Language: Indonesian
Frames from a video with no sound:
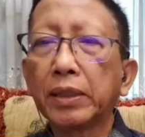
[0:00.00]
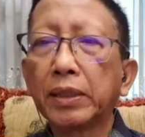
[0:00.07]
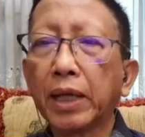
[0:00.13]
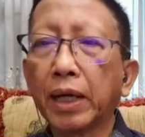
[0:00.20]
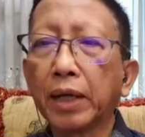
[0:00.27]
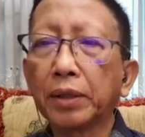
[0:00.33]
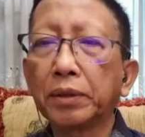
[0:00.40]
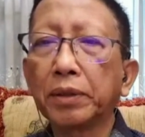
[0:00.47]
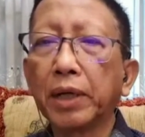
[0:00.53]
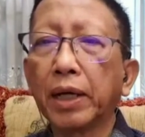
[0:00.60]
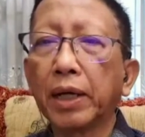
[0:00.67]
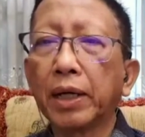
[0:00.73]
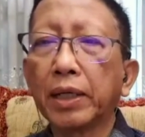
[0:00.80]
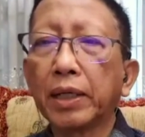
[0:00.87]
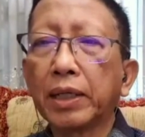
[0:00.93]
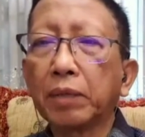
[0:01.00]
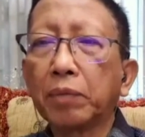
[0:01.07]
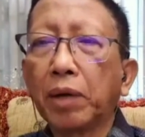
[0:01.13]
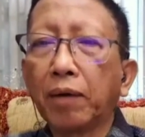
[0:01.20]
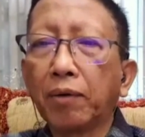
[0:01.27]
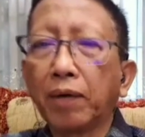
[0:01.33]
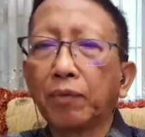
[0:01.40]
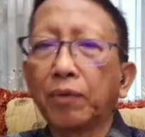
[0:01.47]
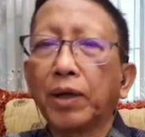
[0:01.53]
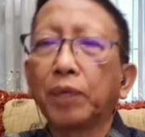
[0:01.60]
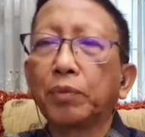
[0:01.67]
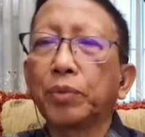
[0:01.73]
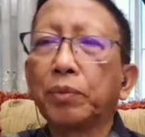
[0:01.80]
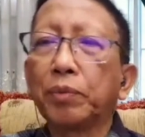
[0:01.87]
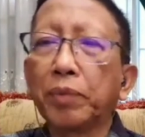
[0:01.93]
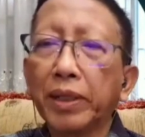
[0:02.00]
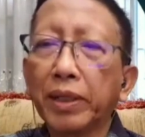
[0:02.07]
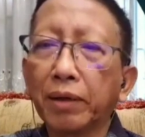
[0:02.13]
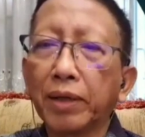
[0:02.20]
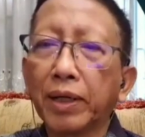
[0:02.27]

jauh uh, di bawah walaupun banyak